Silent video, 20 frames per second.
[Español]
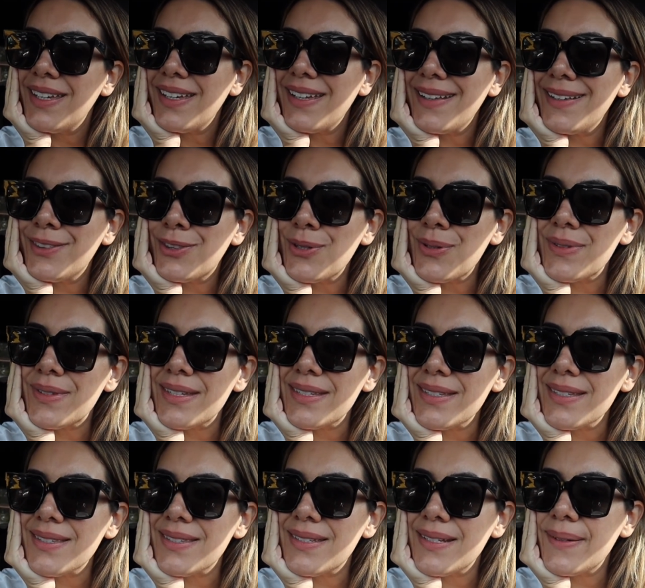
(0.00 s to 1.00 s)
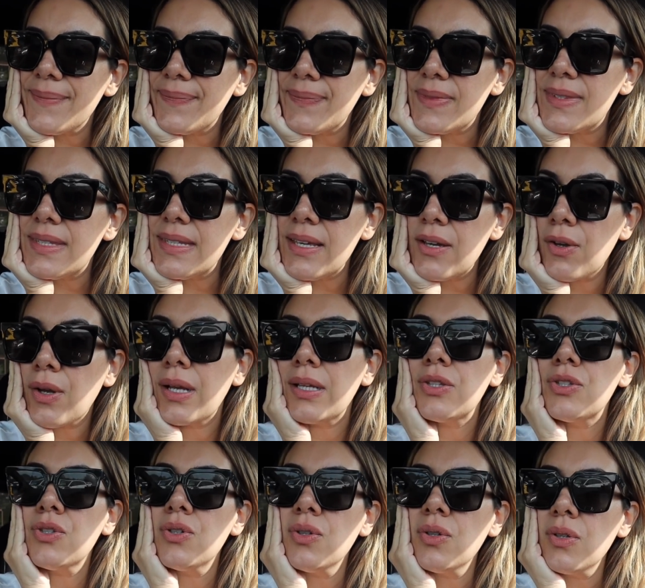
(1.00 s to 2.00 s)
Entonces, este, sí,
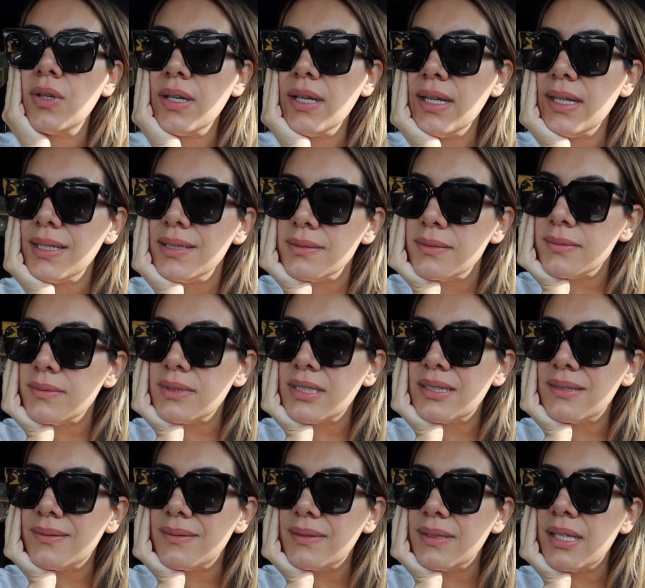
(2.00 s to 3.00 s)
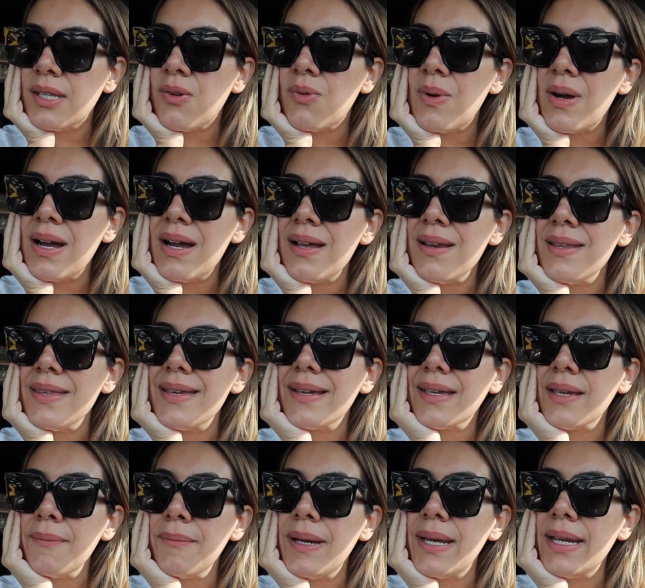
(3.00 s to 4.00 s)
oigan, yo creo que igual y ya
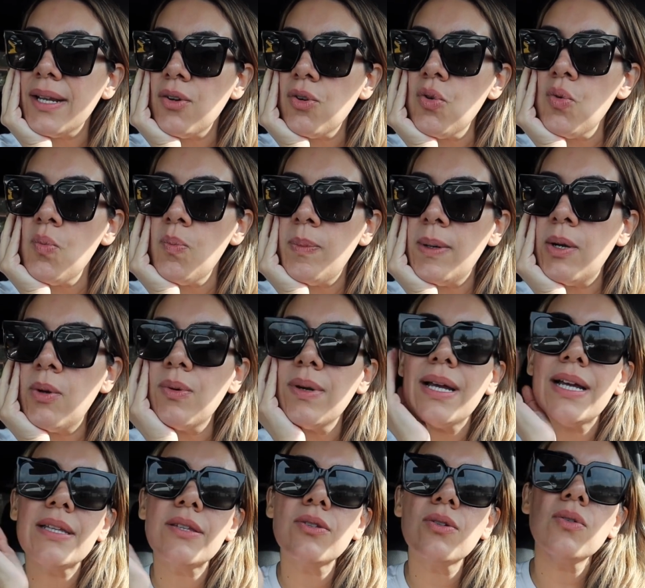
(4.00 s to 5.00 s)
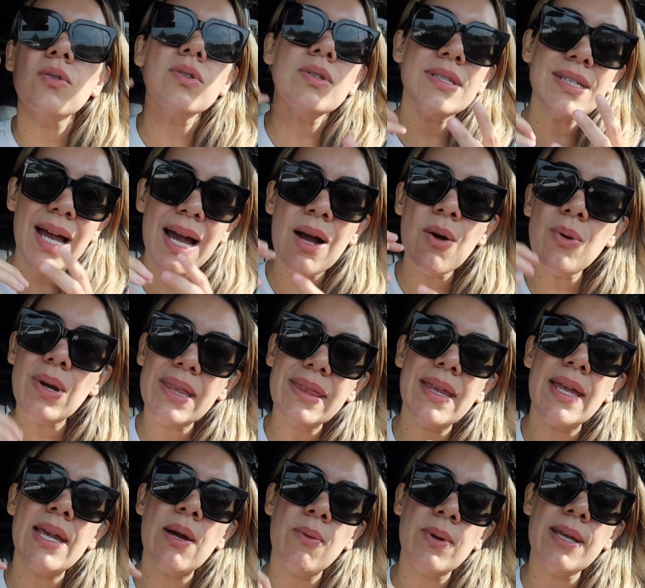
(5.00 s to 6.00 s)
que Maren cumpla un año, ya
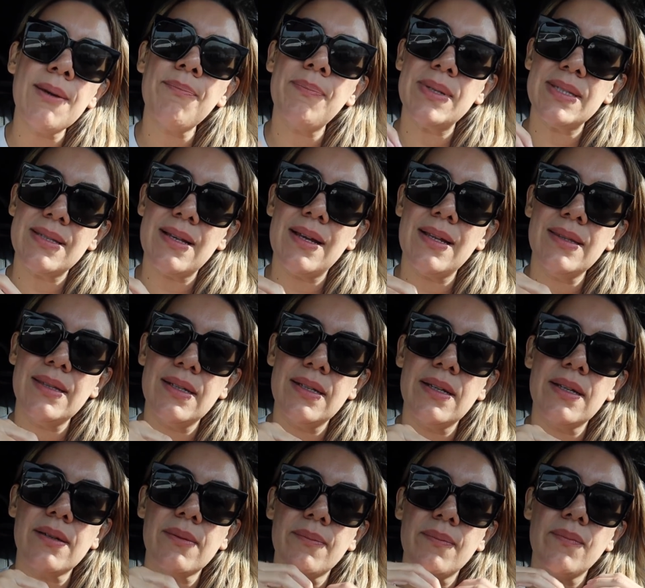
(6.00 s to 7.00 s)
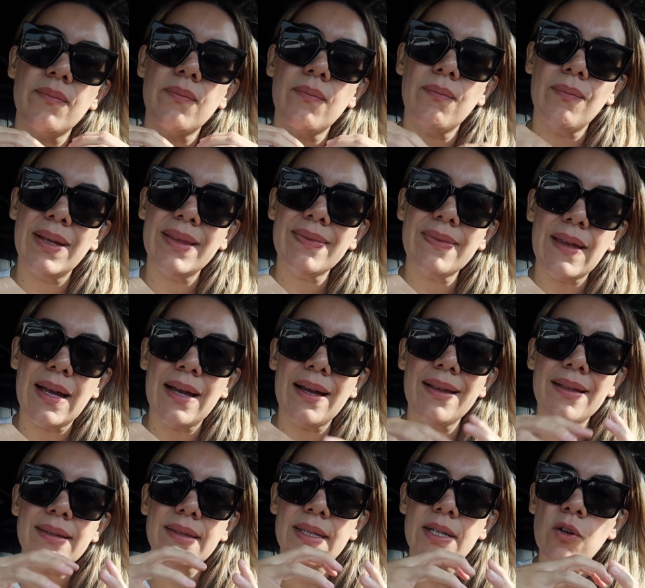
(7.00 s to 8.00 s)
ahorita ya voy a empezar a tener ventaja
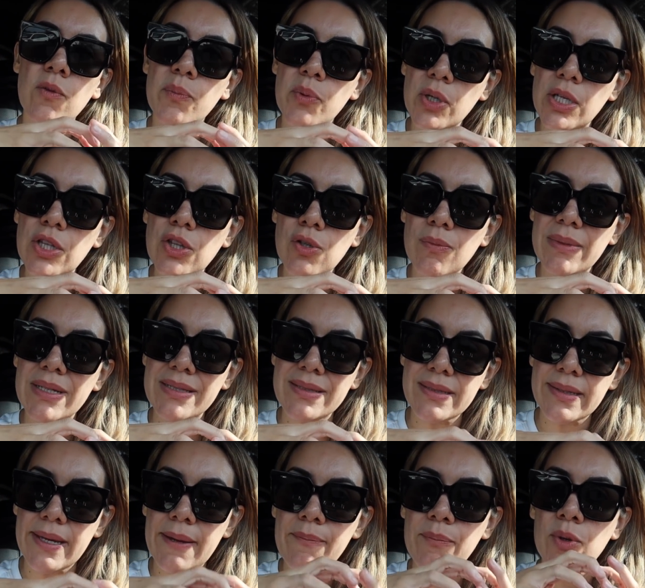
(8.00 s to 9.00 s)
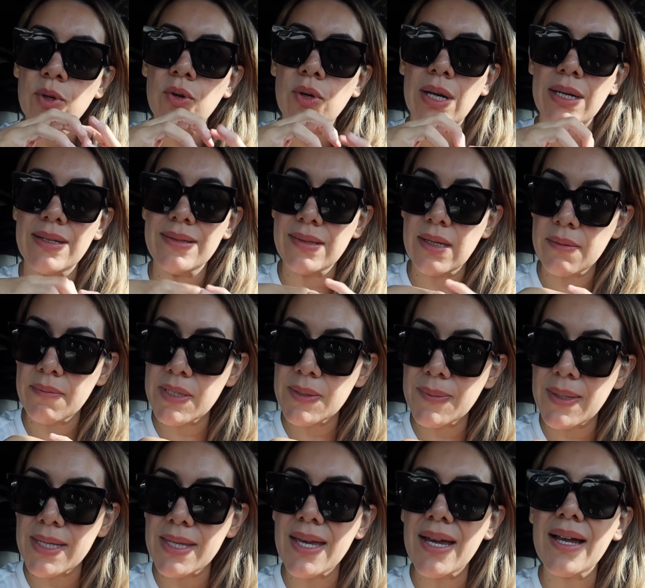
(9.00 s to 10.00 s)
de tener un poquito más tiempo, de organizar mis
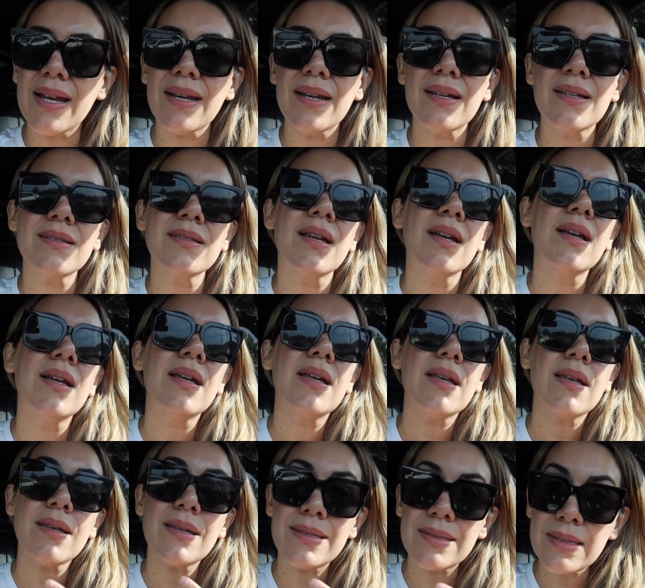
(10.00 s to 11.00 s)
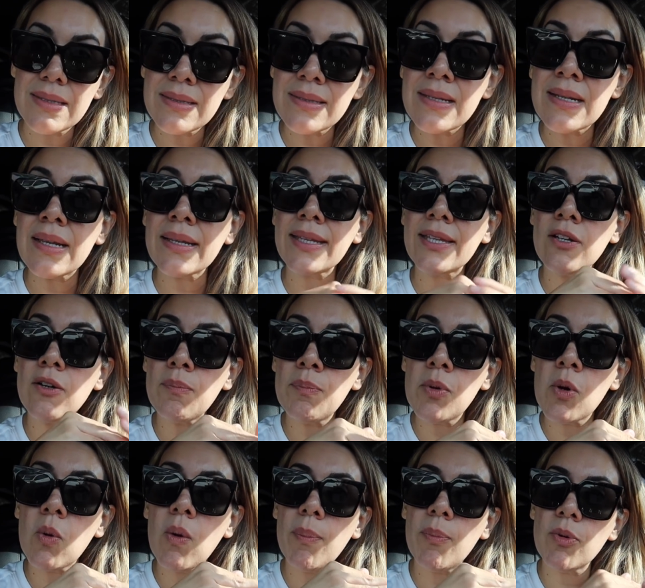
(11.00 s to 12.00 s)
mañanas y sí, sí le quiero
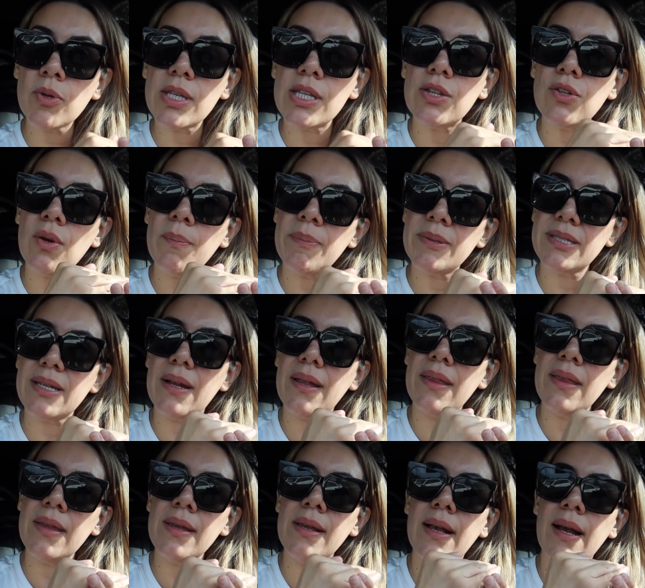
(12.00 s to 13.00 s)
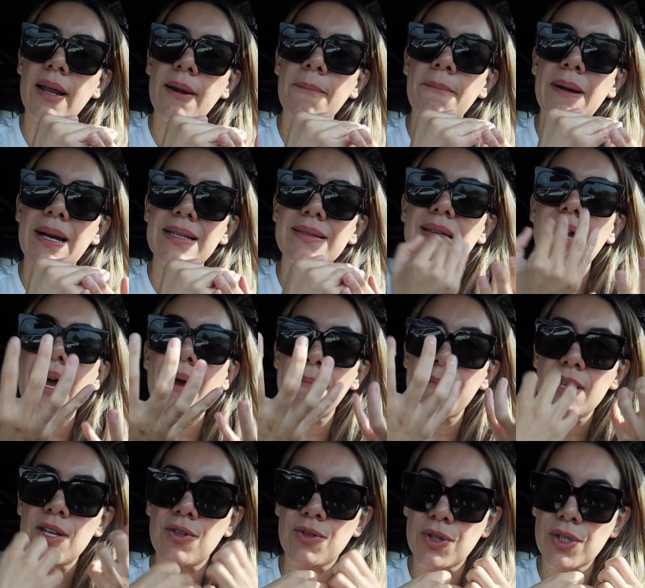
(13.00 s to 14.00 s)
poco a poquito empezar a dedicar más a
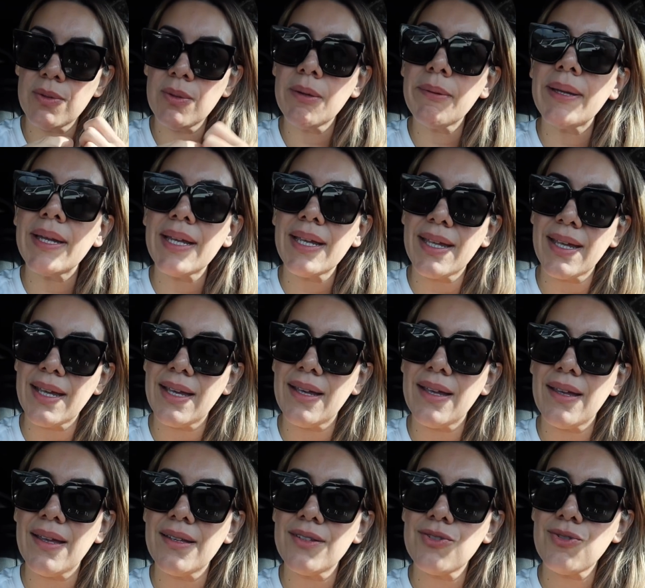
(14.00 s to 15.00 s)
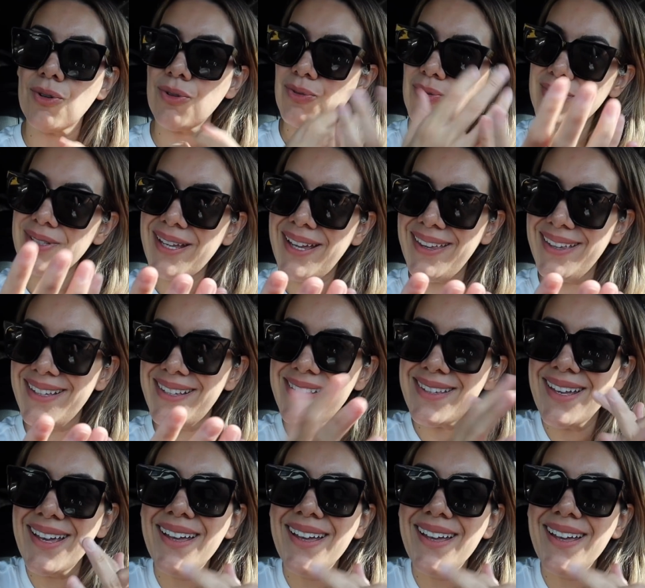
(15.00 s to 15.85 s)
mi otro bebé que son ustedes.